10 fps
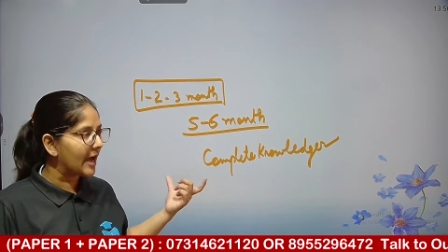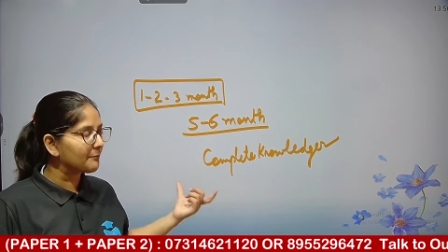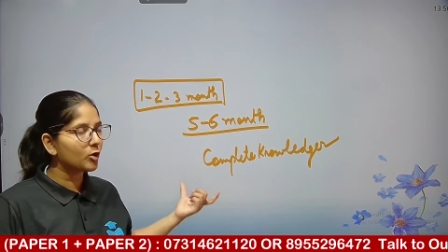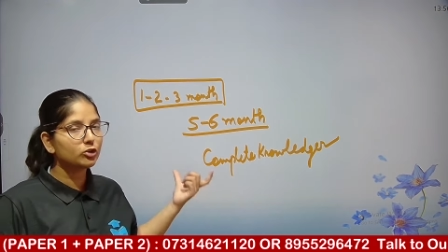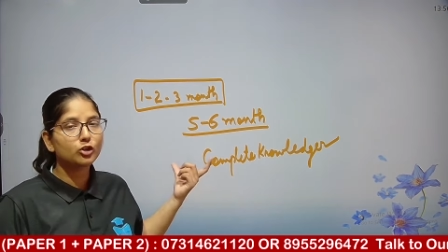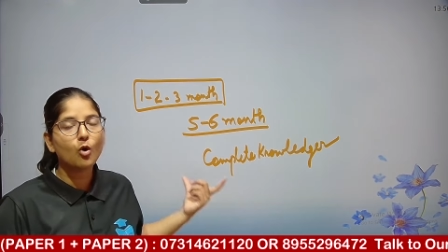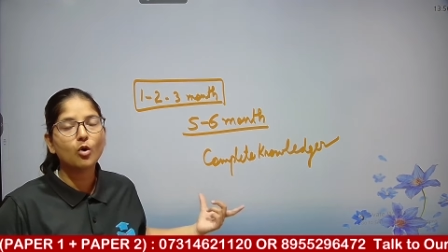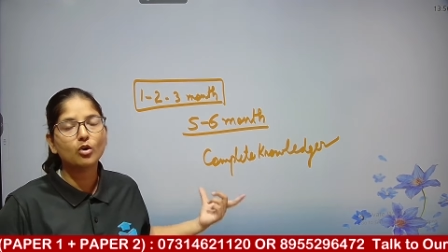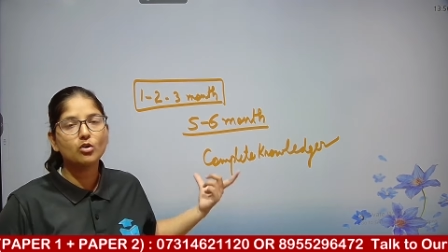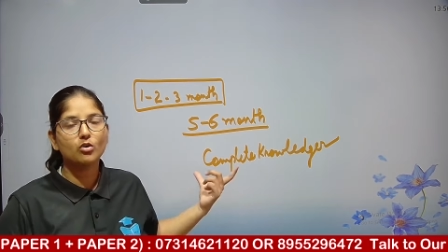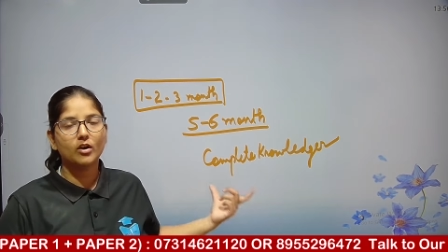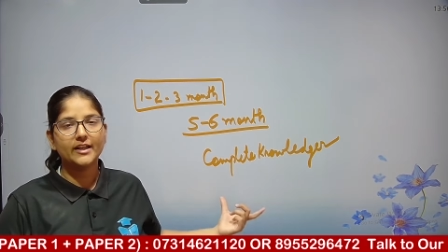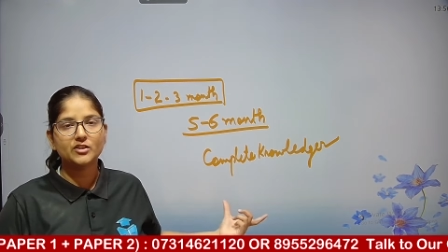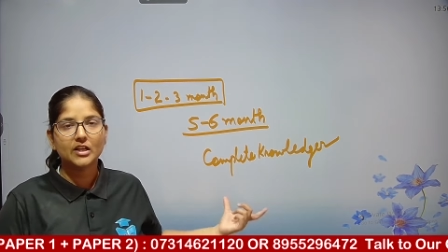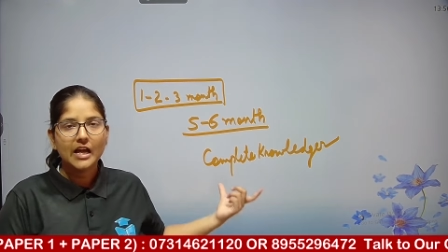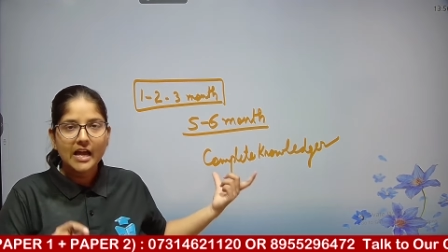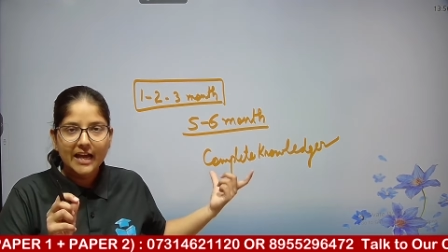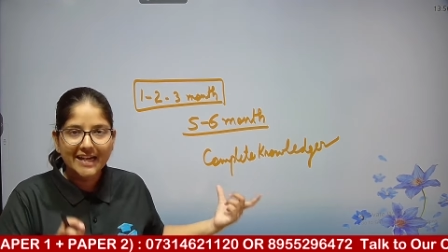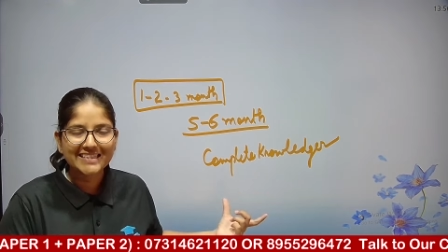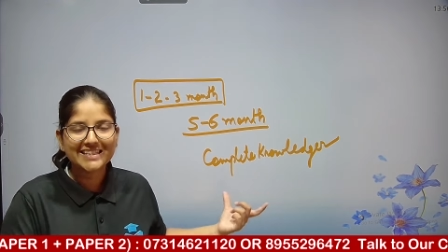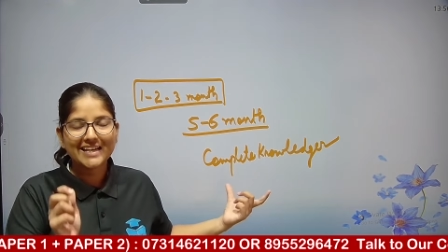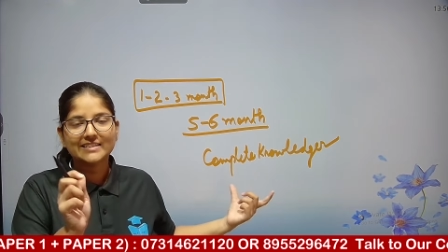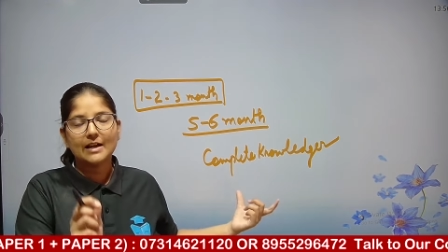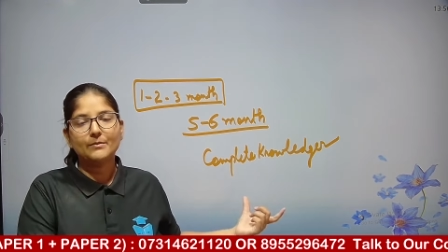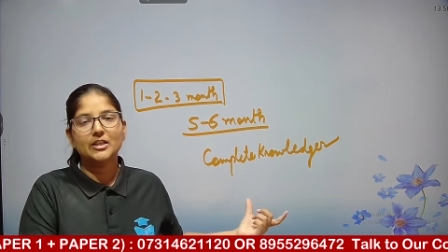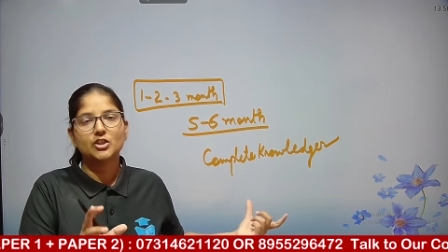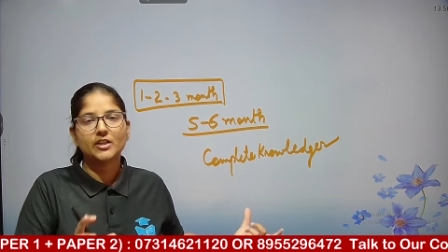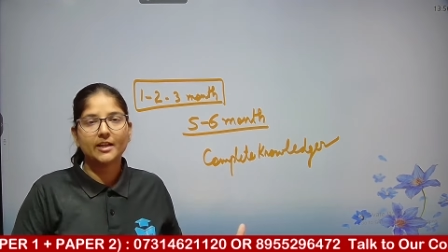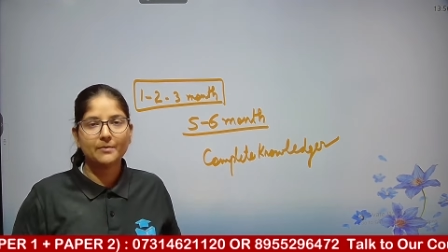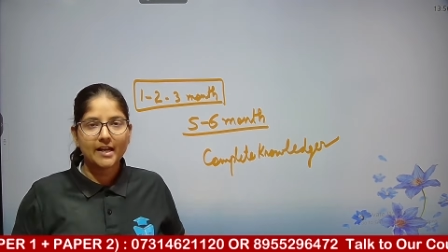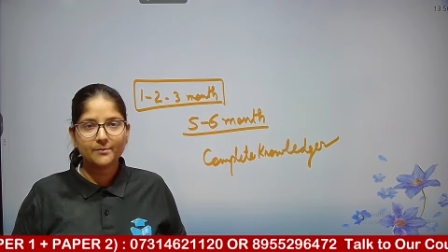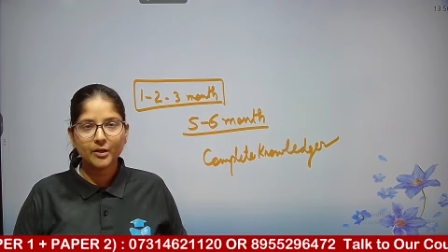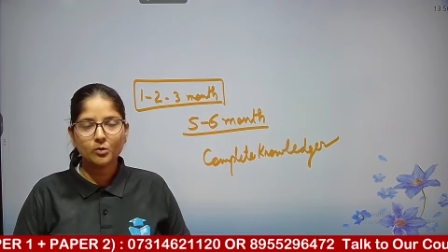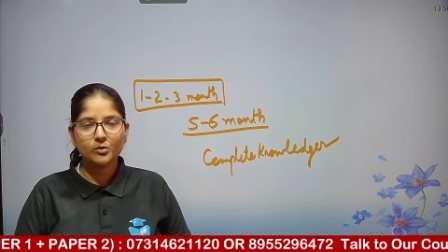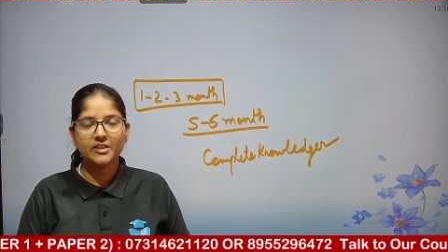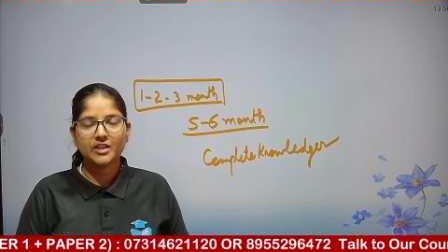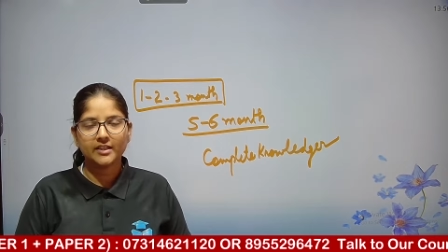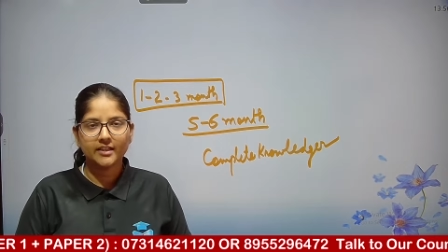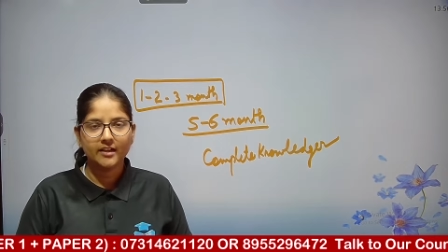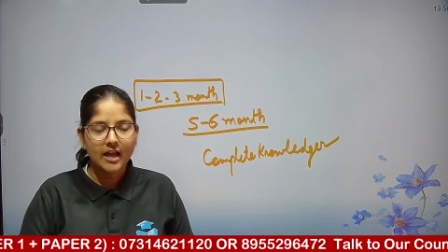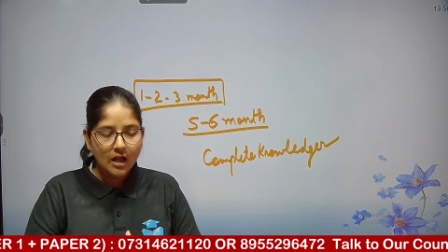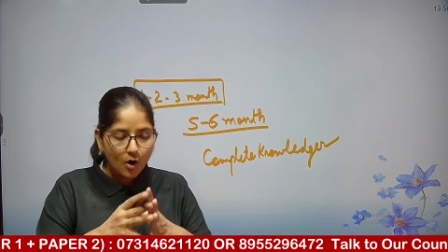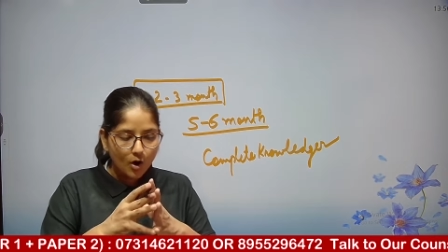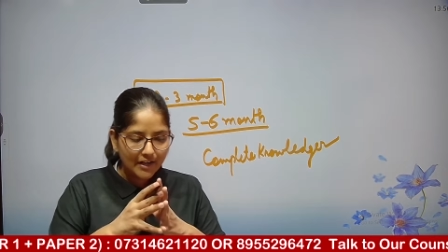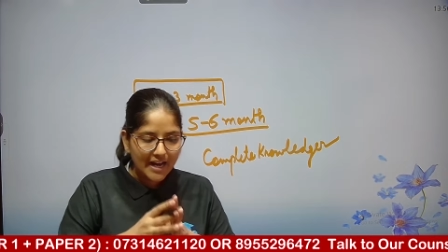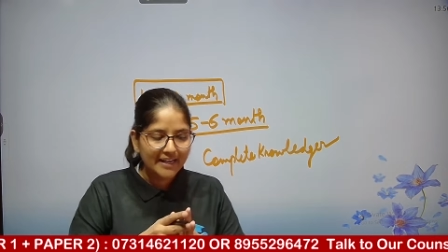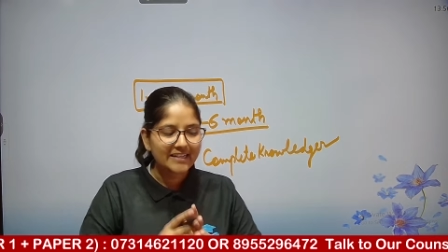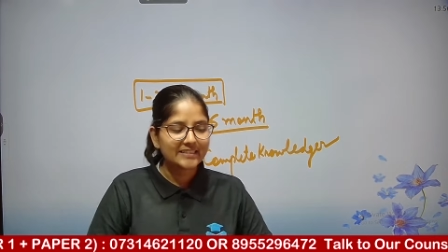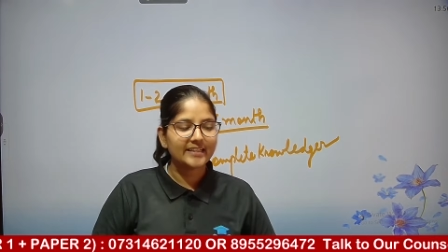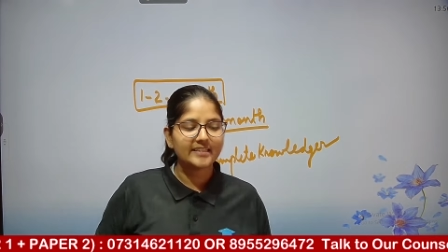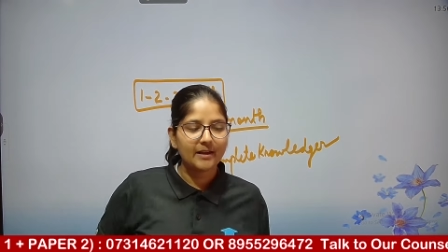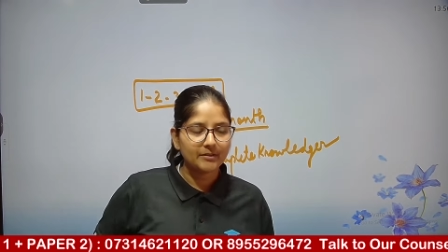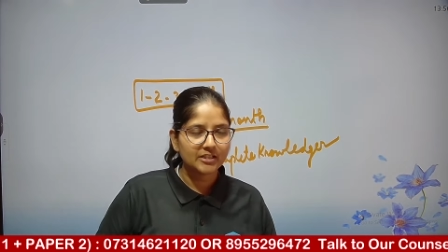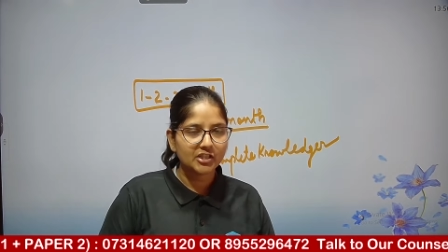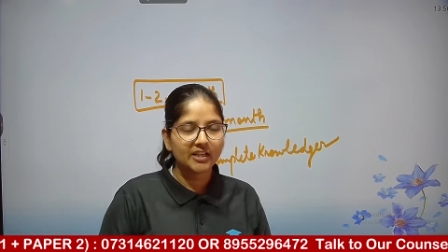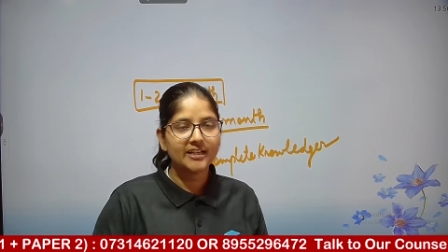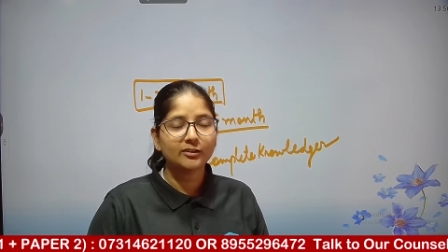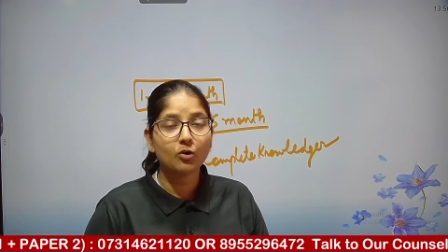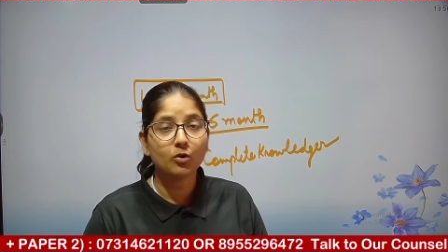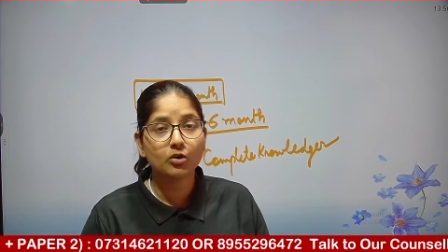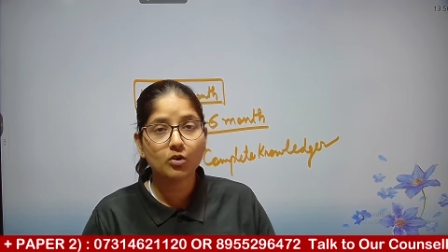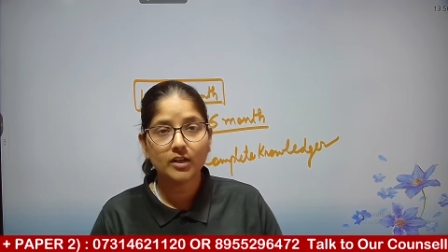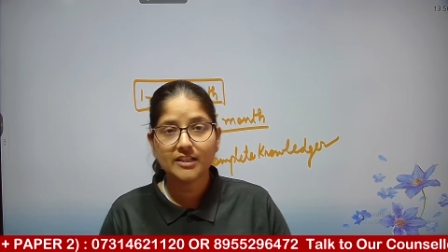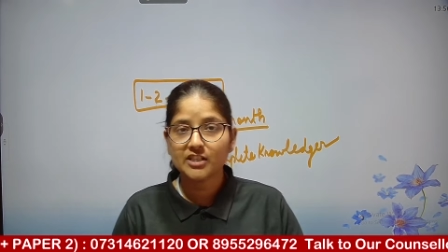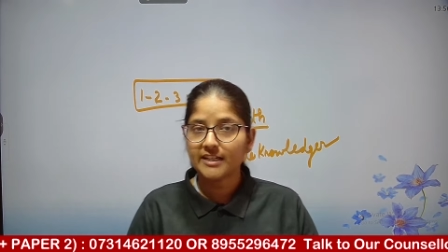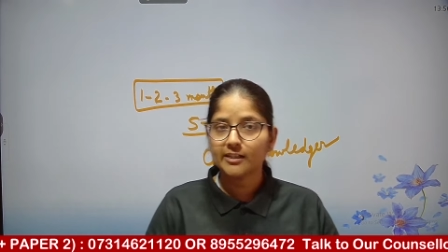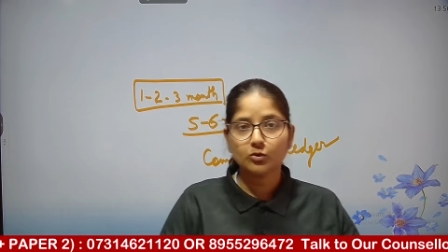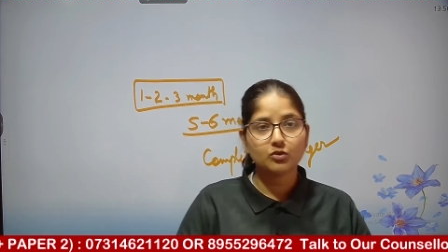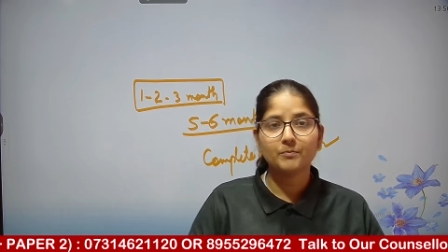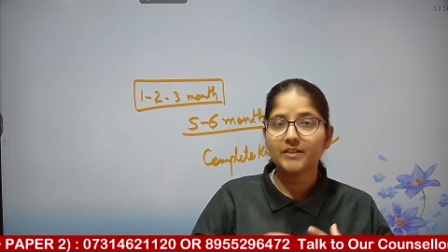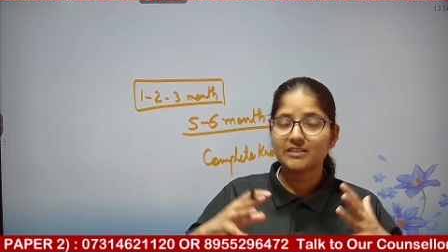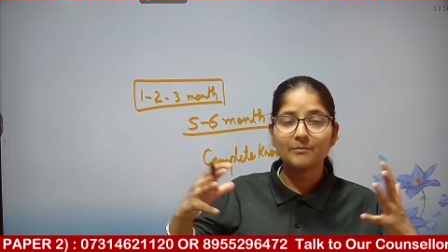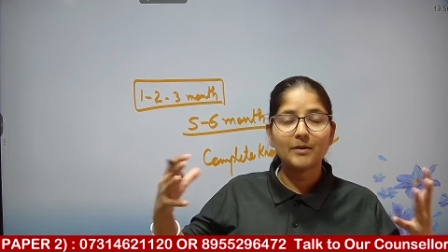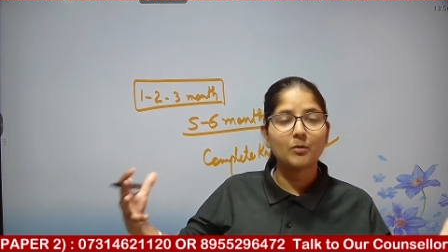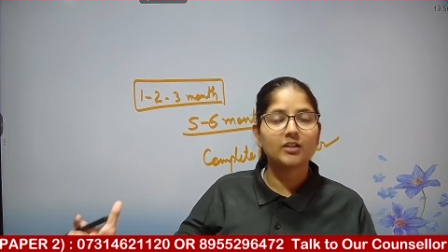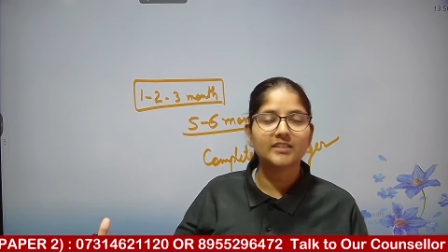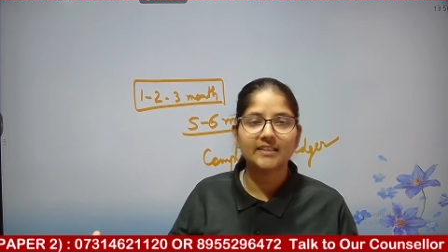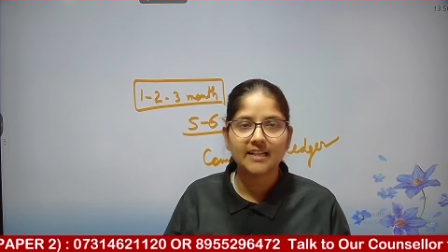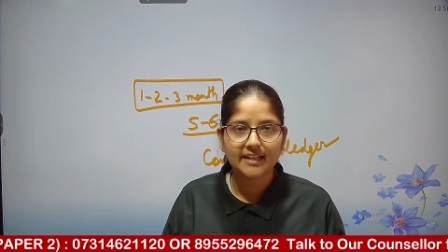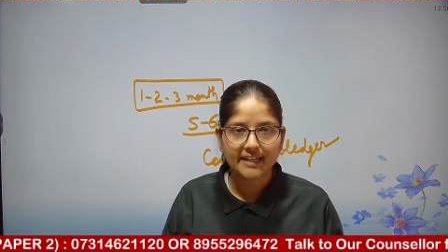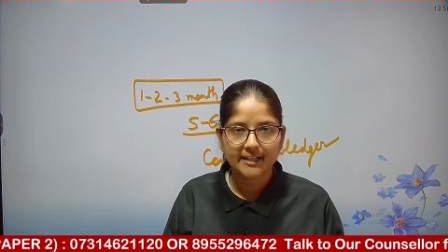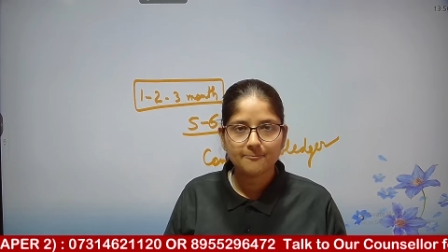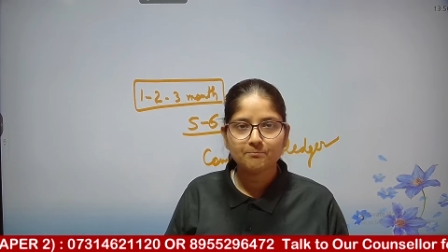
आपको थोरो नॉलेज इस एग्जामिनेशन के बारे में होनी चाहिए और अगर इस एग्जामिनेशन के लिए थोरो नॉलेज चाहिए तो उसमें समय बहुत ज्यादा लगेगा